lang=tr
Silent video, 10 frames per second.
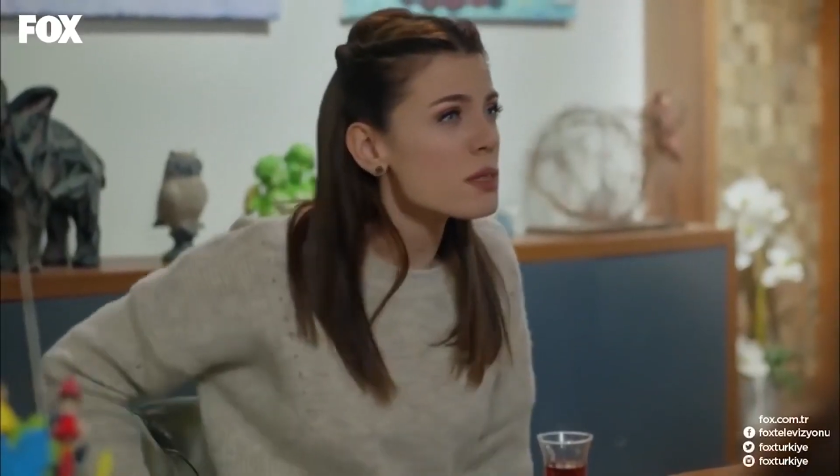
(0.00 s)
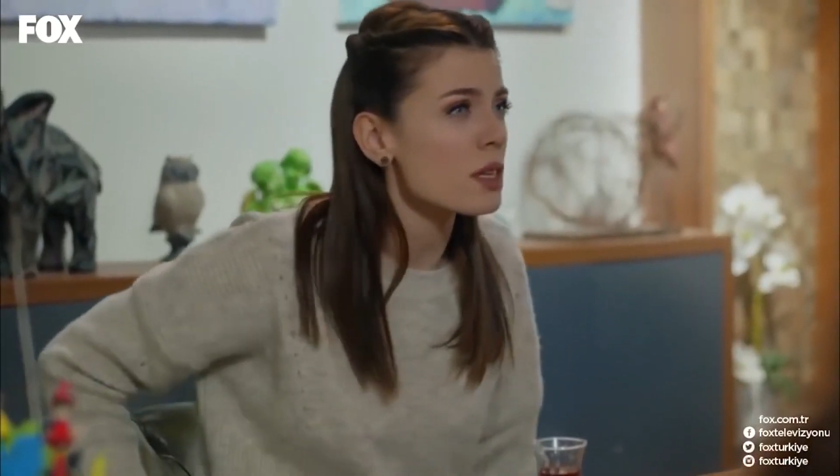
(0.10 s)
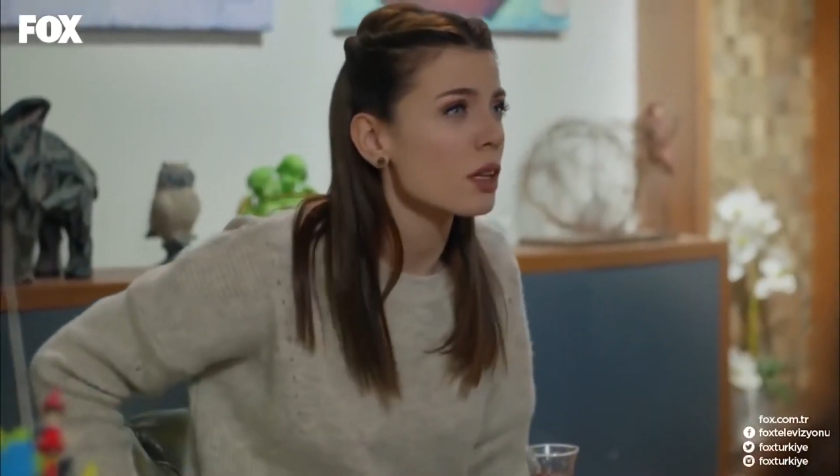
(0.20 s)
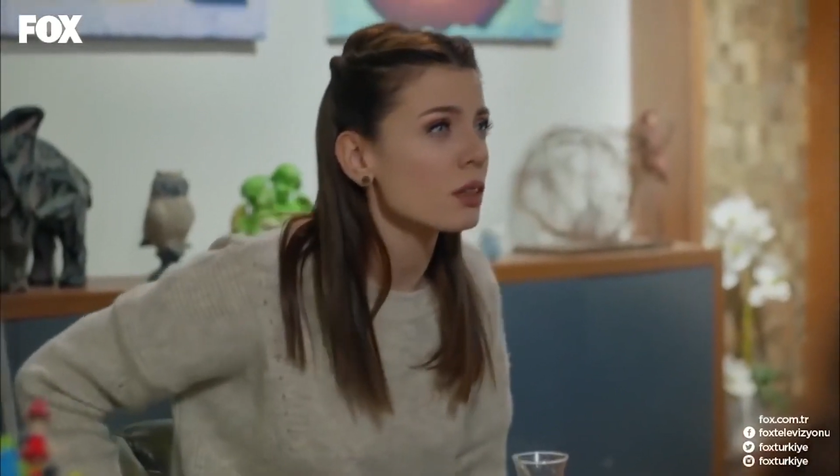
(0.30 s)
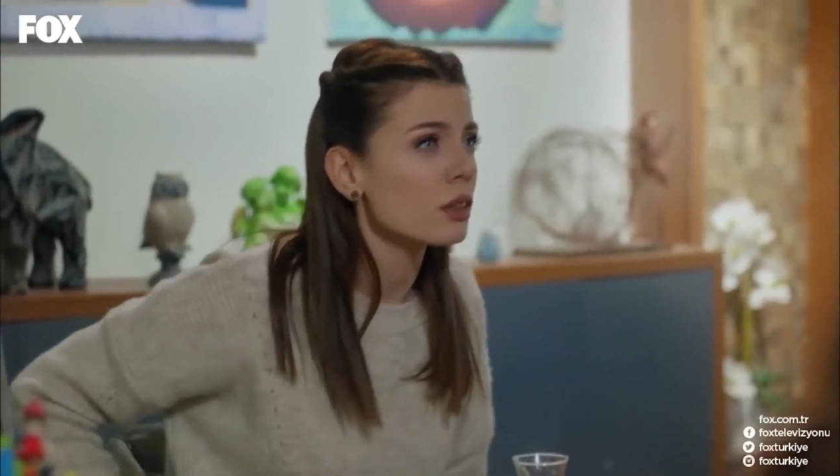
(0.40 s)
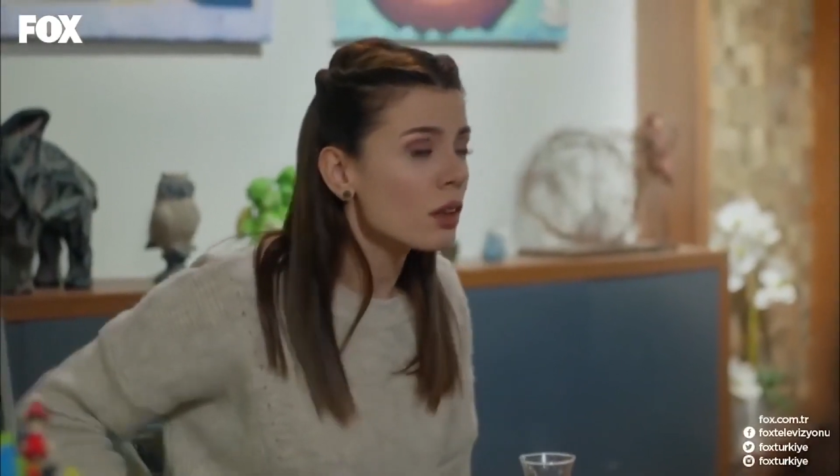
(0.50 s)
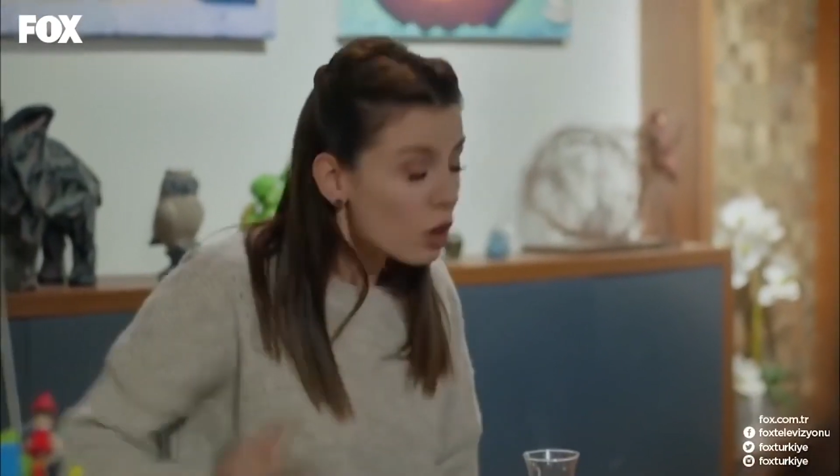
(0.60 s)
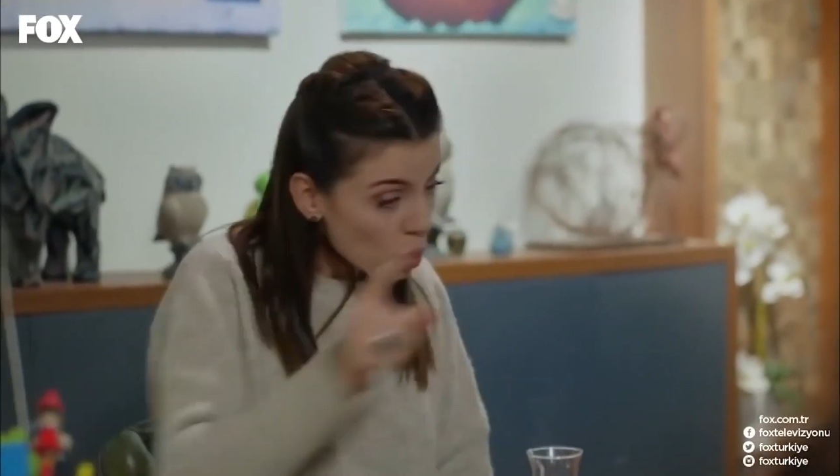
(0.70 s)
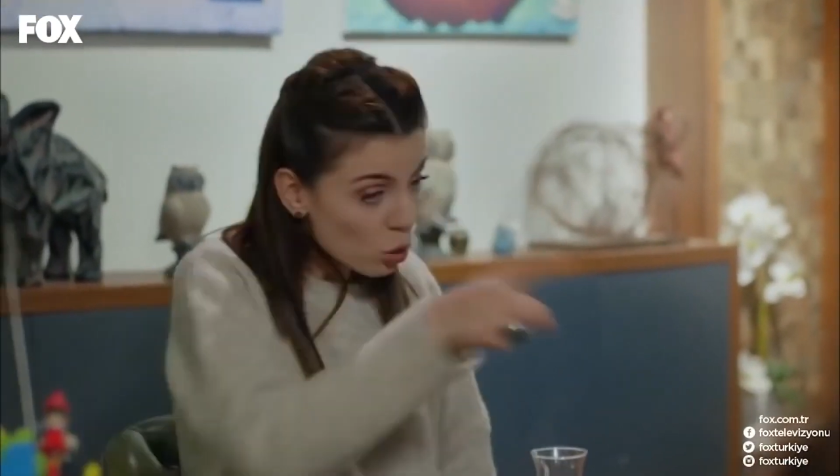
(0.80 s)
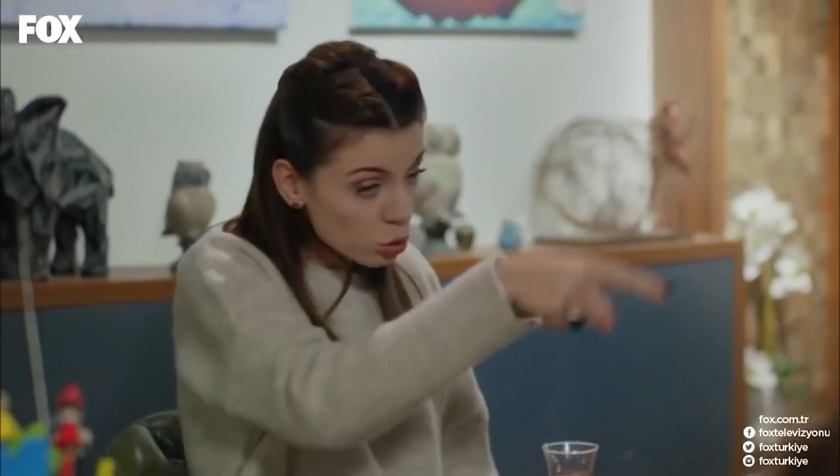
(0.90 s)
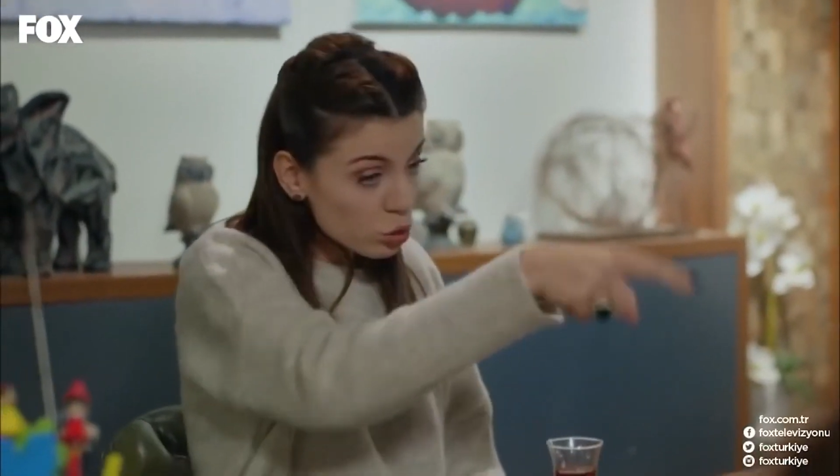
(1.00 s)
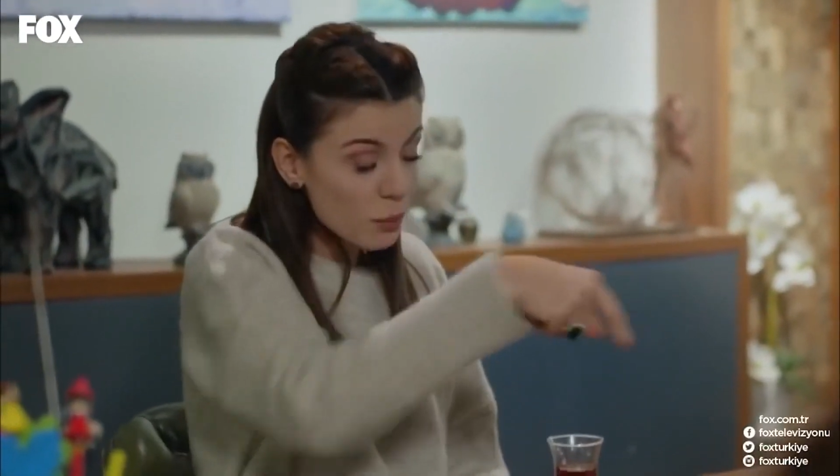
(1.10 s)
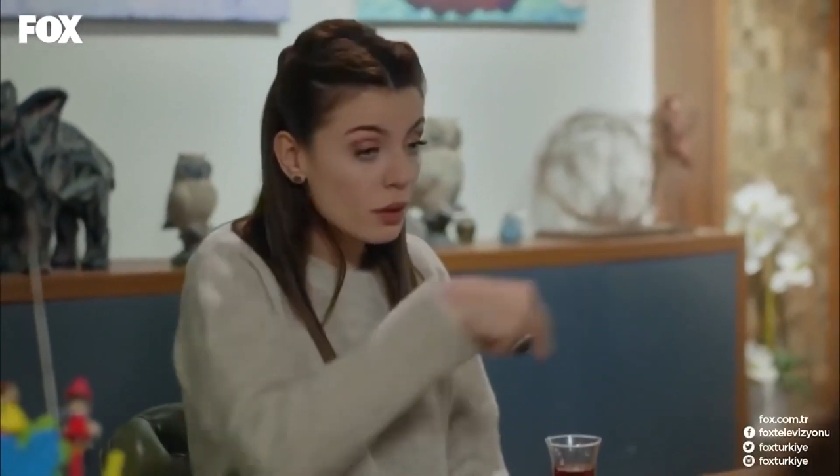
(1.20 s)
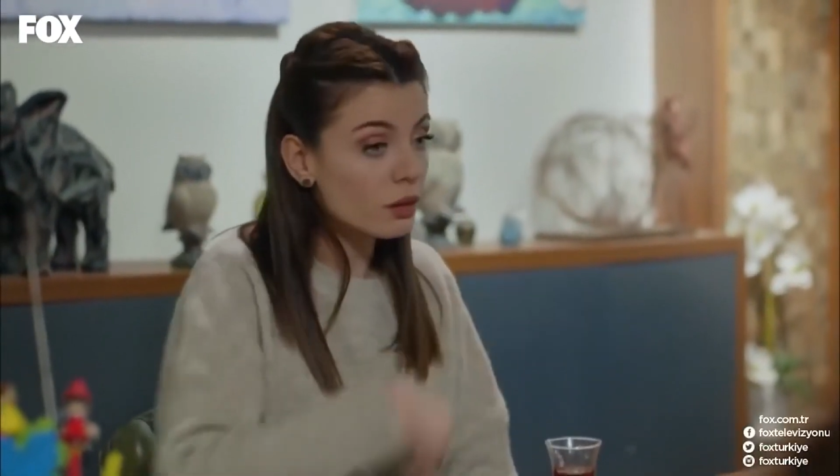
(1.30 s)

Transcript: mı sandın? Otur